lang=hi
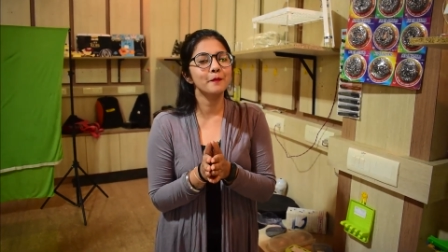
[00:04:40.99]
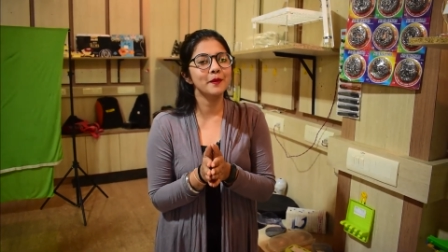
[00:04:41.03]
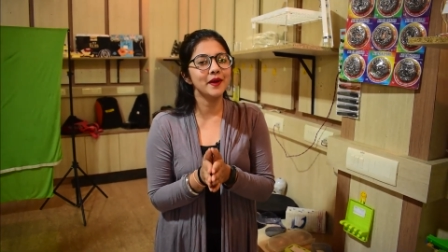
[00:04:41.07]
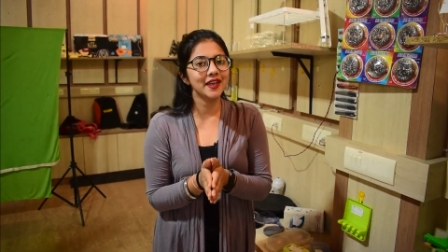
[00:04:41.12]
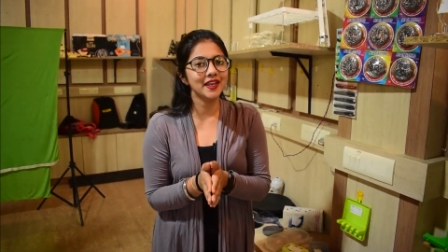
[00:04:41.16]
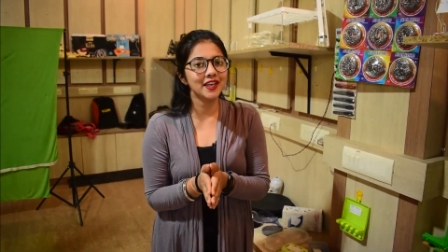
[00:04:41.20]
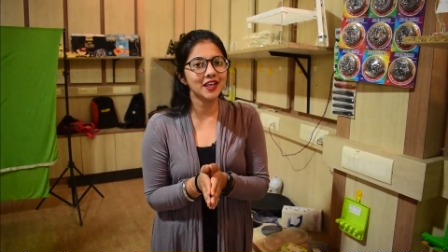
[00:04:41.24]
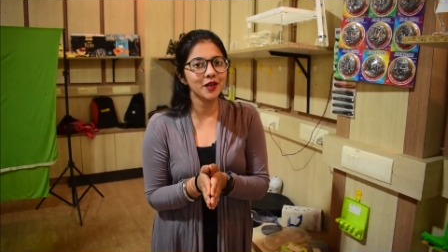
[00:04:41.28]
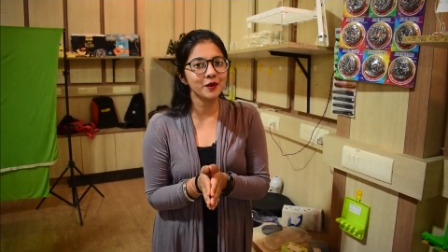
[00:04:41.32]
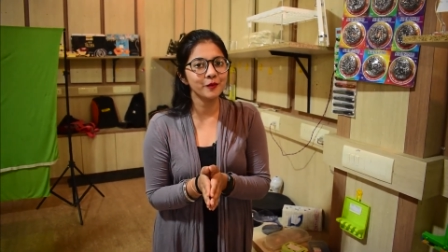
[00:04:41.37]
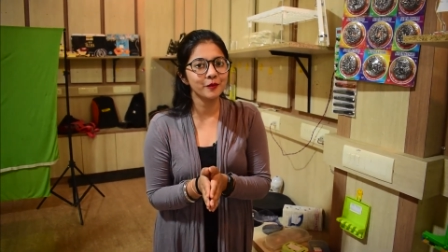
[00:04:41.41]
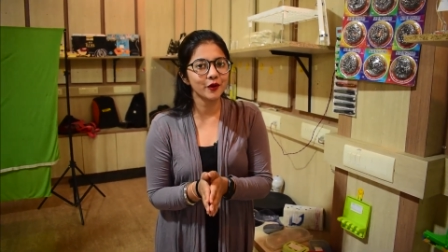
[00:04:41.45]

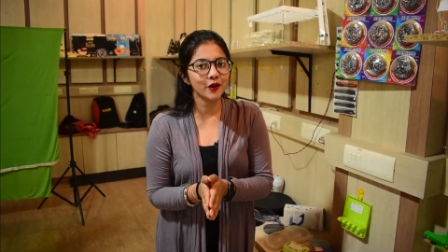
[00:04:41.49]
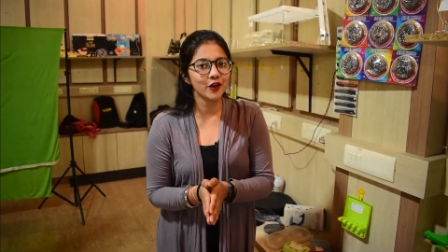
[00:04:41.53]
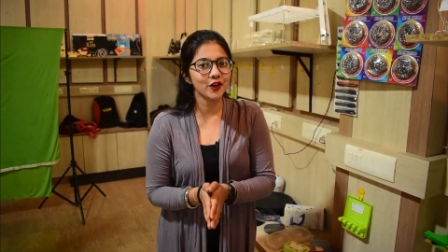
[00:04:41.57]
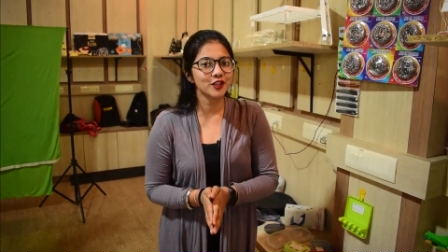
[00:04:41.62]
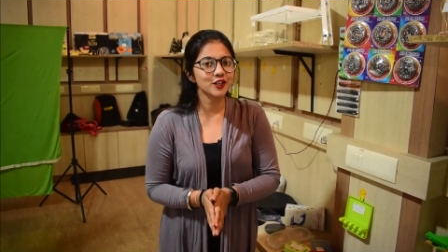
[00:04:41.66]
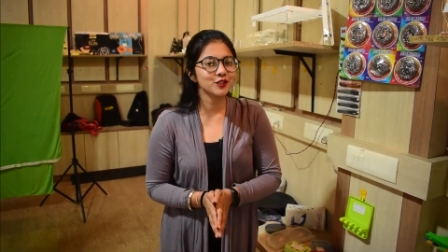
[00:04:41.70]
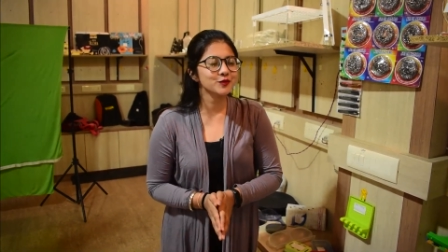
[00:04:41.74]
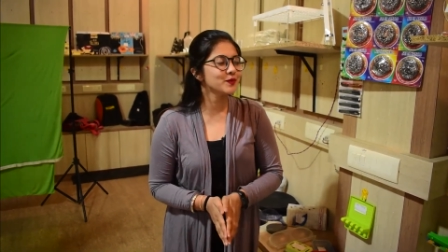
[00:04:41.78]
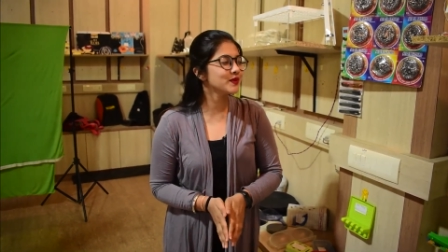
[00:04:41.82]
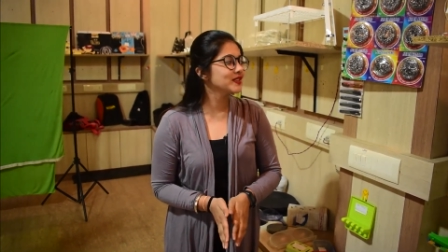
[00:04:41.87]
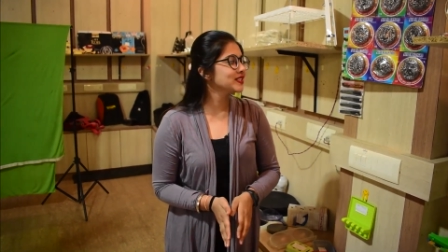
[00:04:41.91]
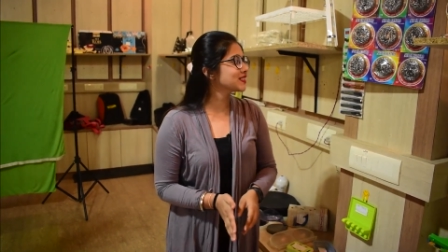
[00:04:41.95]
बेकिंग
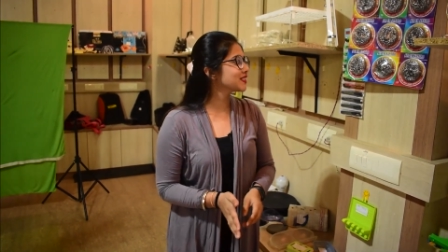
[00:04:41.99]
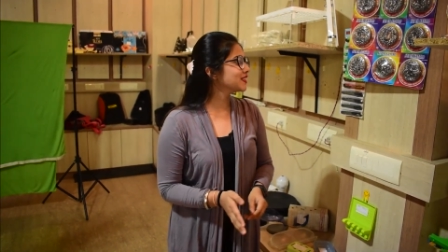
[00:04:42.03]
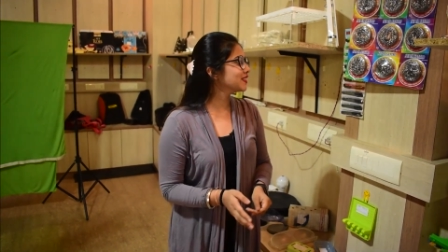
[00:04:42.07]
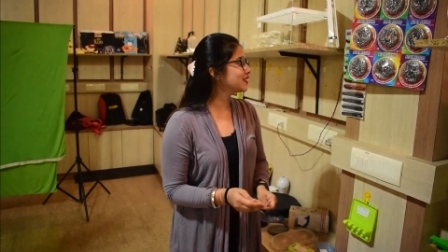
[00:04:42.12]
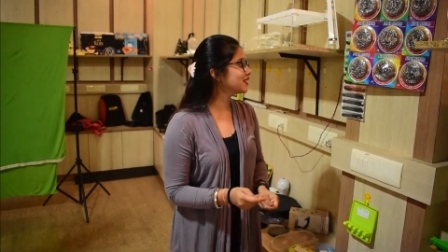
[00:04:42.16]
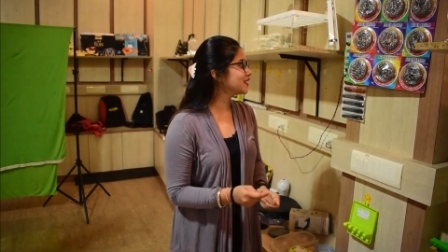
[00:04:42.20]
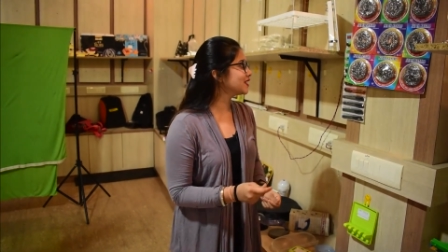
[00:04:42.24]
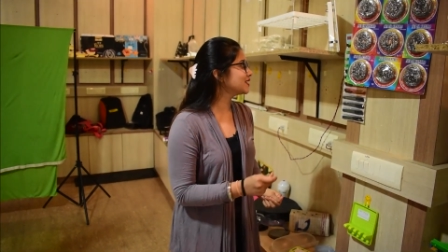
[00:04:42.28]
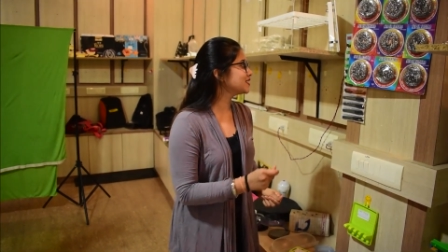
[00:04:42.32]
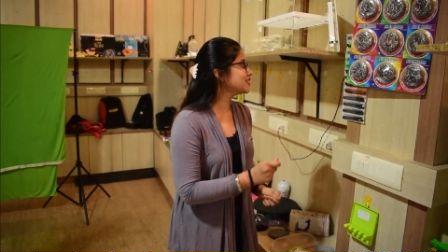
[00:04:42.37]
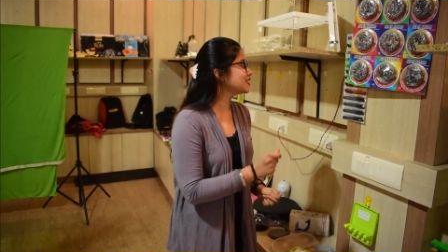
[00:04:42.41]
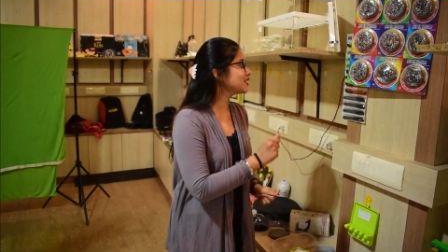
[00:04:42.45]
प्रोडक्ट्स पे
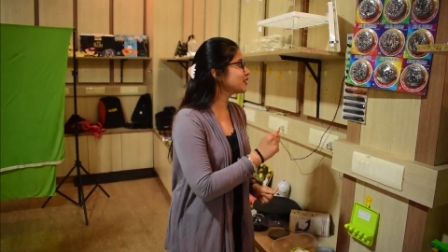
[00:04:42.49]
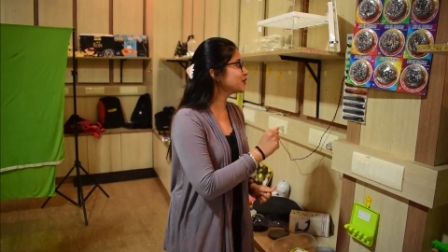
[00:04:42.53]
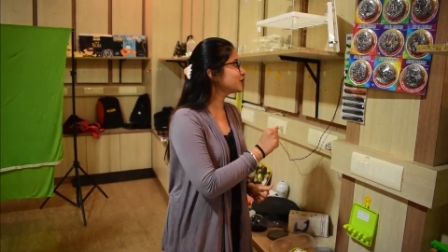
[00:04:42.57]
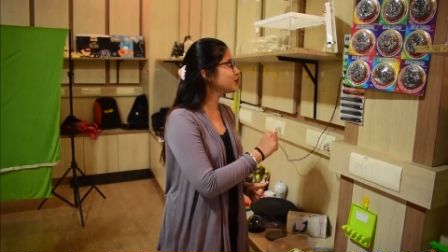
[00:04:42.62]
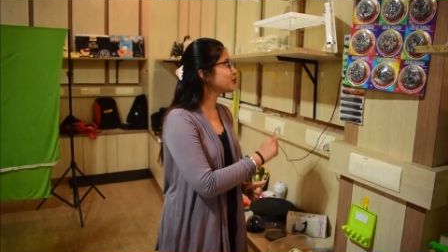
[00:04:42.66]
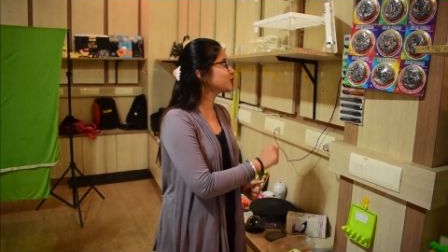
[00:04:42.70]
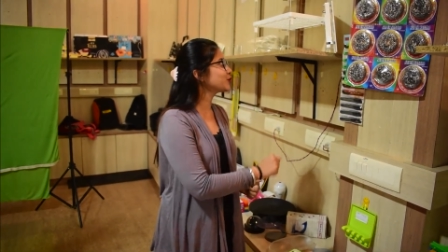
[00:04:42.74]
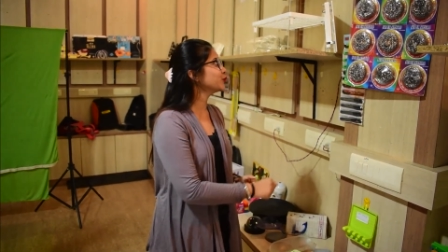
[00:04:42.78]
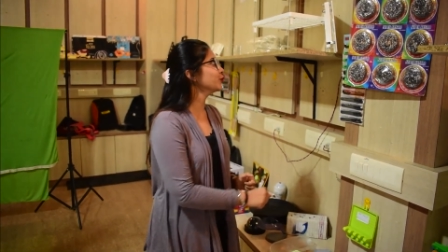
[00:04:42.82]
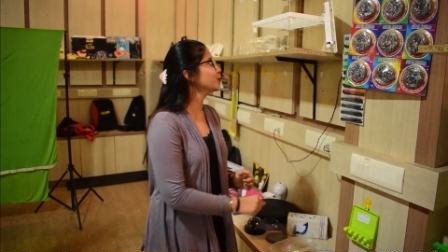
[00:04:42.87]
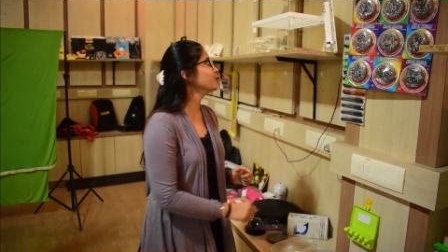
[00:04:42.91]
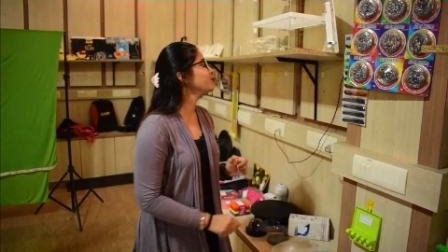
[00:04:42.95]
चलते हैं जी हाँ
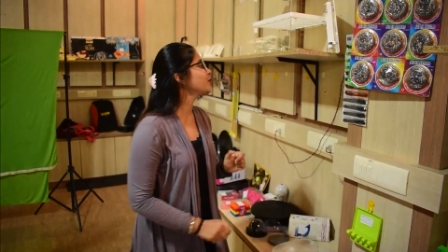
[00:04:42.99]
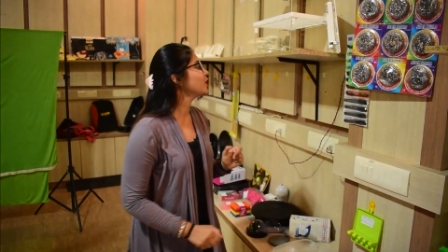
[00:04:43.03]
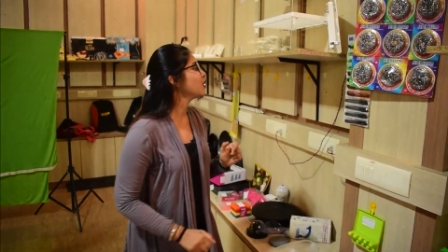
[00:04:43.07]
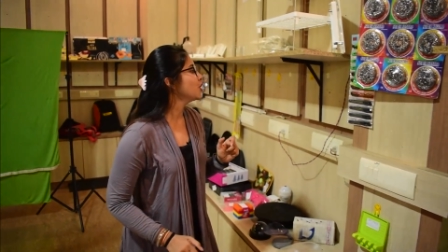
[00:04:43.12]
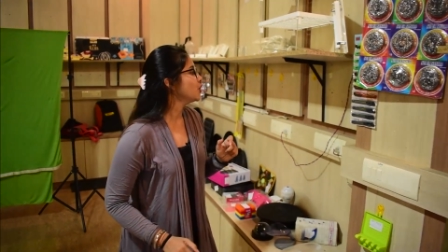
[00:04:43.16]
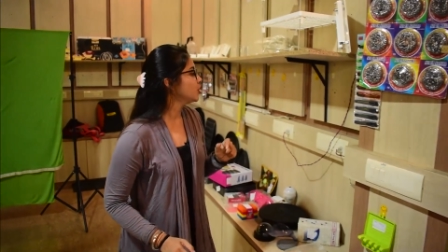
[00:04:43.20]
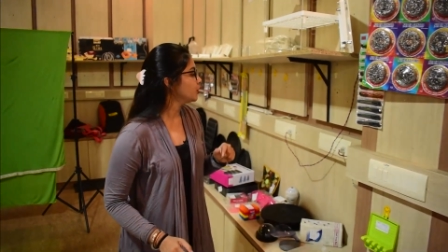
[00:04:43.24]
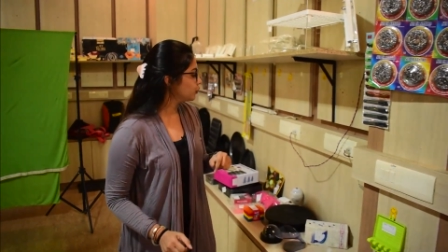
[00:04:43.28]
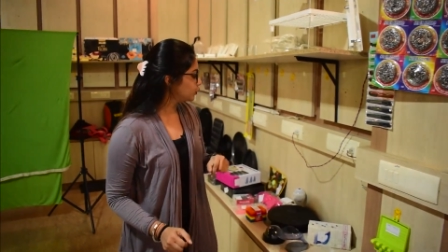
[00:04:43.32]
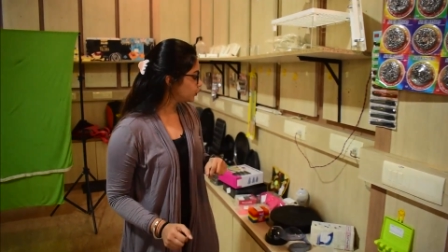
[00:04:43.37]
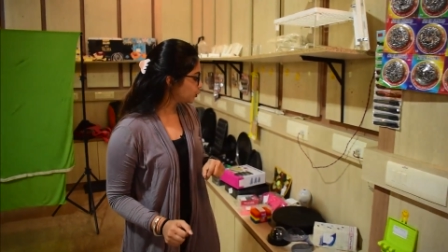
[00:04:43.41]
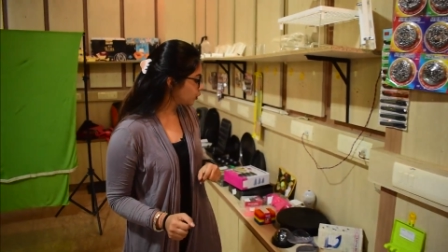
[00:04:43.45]
दोस्तों
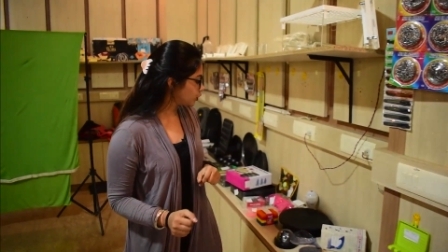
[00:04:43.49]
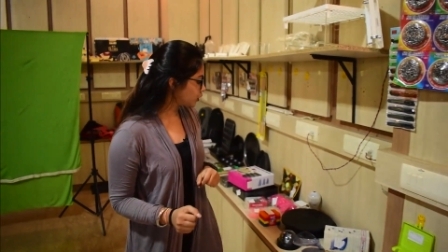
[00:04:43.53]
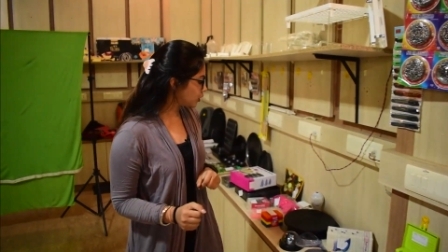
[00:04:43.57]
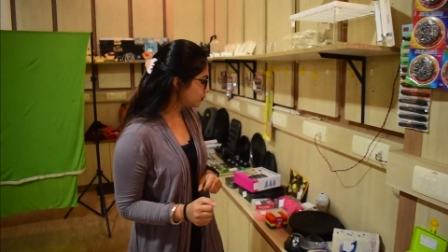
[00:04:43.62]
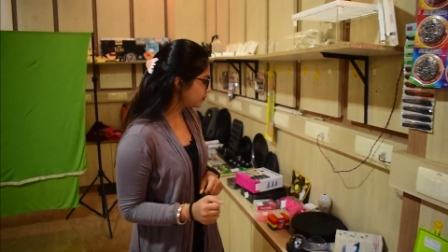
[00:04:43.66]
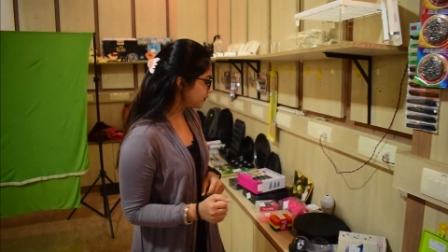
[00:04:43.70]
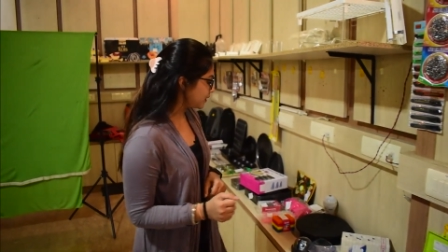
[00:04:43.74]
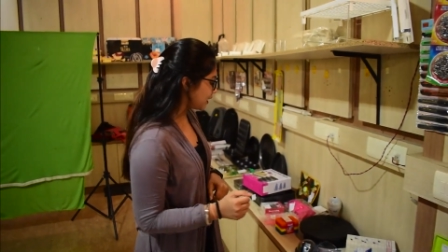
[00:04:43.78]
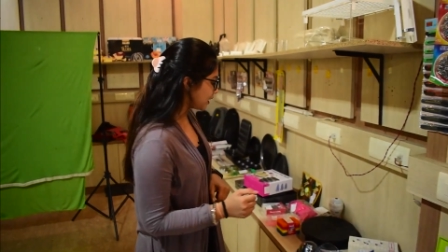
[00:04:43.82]
तो हम